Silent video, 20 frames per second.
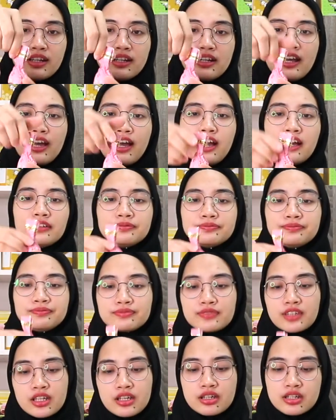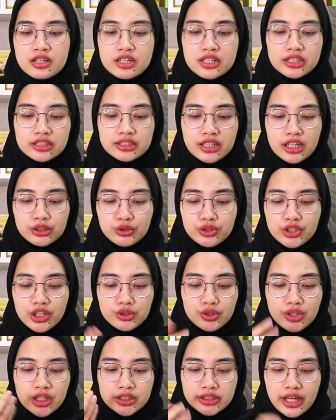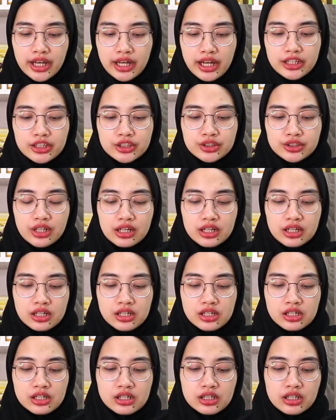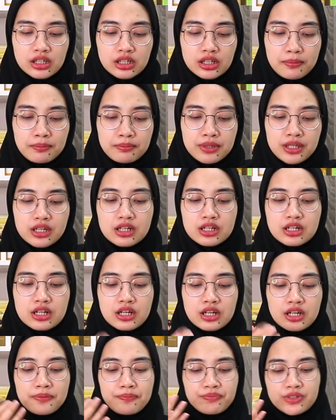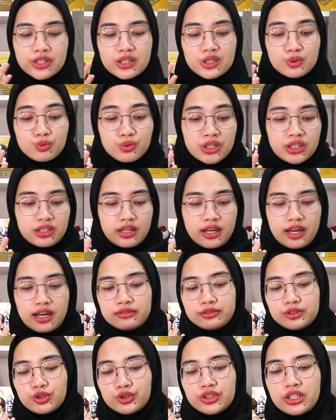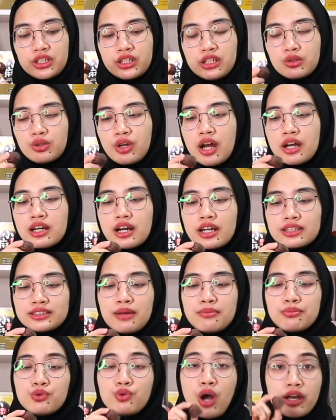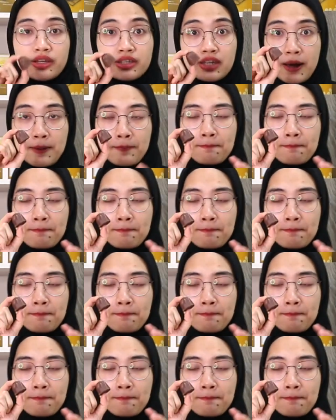ya. Satunya tuh rasanya kan uh, lebih ke sweet ya. Terus ini tuh ada rasa buahnya.